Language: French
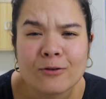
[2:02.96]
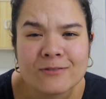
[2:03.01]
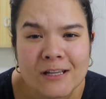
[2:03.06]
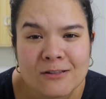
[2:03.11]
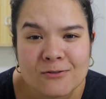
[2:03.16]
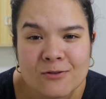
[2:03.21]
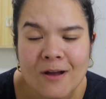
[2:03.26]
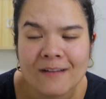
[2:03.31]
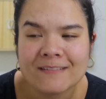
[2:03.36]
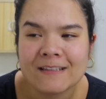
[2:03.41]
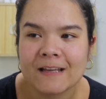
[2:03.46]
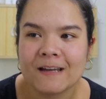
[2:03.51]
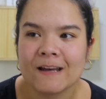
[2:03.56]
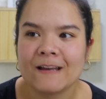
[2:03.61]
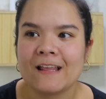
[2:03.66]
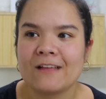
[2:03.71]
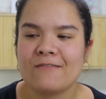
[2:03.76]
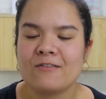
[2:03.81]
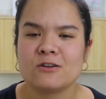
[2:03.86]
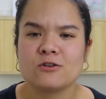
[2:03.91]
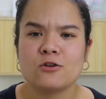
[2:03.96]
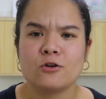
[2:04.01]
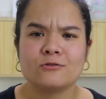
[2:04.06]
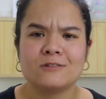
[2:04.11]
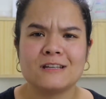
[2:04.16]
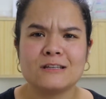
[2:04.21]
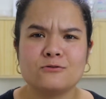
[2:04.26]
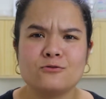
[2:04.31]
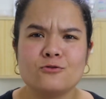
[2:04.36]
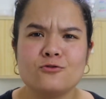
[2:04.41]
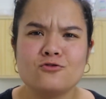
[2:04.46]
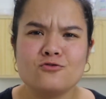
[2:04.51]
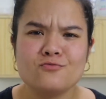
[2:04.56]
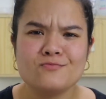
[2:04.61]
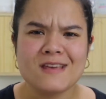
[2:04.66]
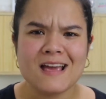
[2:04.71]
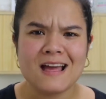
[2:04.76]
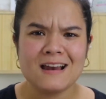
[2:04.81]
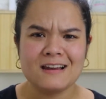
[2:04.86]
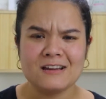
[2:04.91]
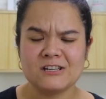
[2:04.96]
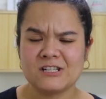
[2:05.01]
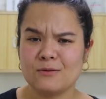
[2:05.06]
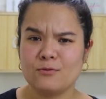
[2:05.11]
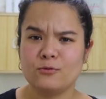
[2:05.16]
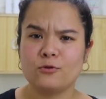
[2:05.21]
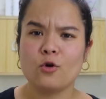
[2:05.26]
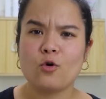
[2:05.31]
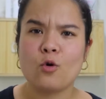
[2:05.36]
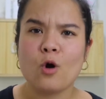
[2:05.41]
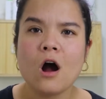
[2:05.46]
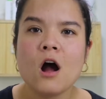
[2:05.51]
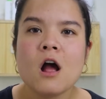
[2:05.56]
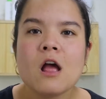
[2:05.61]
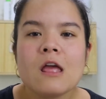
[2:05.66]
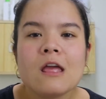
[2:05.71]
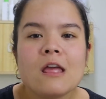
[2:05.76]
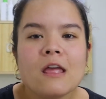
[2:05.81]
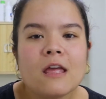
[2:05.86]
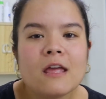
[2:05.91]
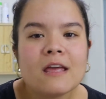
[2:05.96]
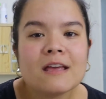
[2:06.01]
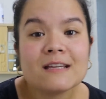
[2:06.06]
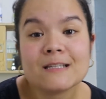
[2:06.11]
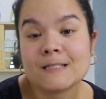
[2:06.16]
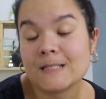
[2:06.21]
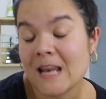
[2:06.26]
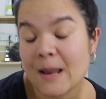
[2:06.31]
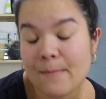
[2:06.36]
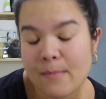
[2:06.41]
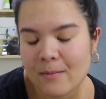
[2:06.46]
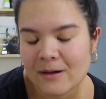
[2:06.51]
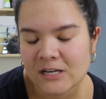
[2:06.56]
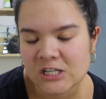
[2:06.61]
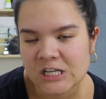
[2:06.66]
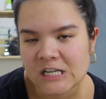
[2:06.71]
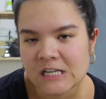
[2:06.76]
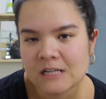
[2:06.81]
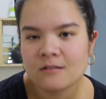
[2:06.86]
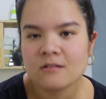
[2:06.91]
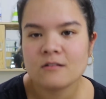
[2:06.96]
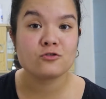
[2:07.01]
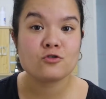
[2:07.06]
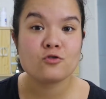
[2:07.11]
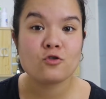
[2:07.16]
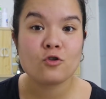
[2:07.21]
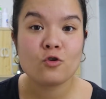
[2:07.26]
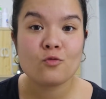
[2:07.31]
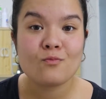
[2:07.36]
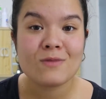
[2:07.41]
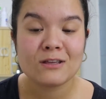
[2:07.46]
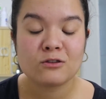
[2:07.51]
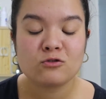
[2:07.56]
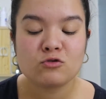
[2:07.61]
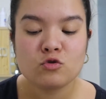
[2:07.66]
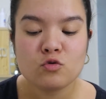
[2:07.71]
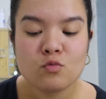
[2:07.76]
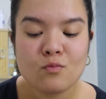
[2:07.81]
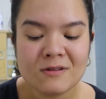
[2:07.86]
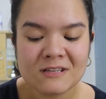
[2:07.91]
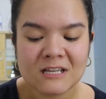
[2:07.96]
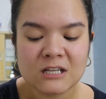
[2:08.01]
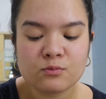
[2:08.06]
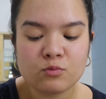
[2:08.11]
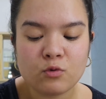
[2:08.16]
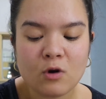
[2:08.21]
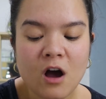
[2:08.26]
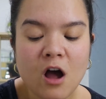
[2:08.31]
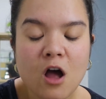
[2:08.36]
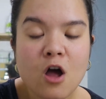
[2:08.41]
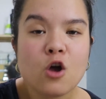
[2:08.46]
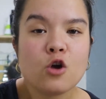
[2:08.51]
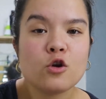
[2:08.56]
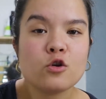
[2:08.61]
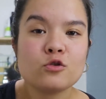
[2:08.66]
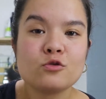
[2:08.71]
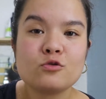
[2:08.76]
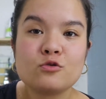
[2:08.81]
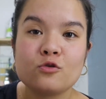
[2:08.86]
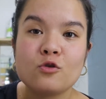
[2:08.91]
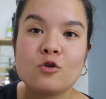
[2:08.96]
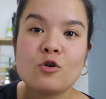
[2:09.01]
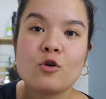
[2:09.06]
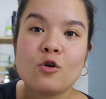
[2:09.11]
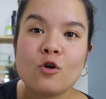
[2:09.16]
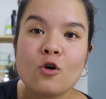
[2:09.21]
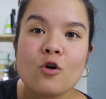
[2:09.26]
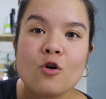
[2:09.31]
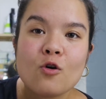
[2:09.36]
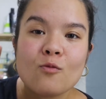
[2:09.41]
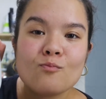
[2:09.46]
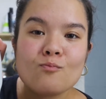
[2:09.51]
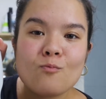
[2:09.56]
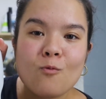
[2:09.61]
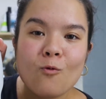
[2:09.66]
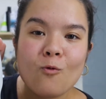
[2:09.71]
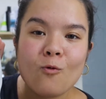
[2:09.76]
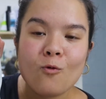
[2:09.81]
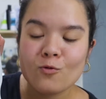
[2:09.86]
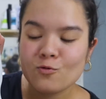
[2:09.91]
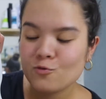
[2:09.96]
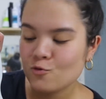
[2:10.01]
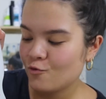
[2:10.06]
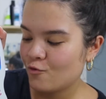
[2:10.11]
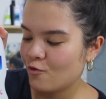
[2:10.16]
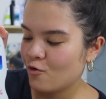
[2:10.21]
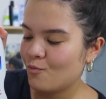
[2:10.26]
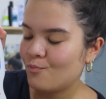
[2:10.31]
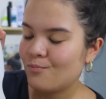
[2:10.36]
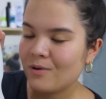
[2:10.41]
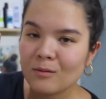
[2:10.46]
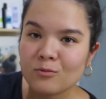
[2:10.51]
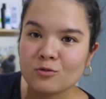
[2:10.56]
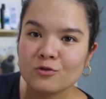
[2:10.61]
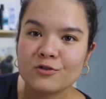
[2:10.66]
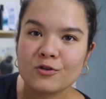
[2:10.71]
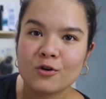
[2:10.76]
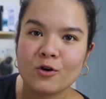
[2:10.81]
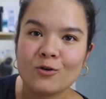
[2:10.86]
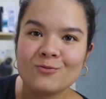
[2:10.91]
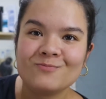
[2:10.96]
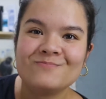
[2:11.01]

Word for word: recette sur internet avec genre des œufs, du miel et je sais pas trop quoi. Ça n'a pas marché. Je remets tous mes espoirs sur mon nouveau bain moussant.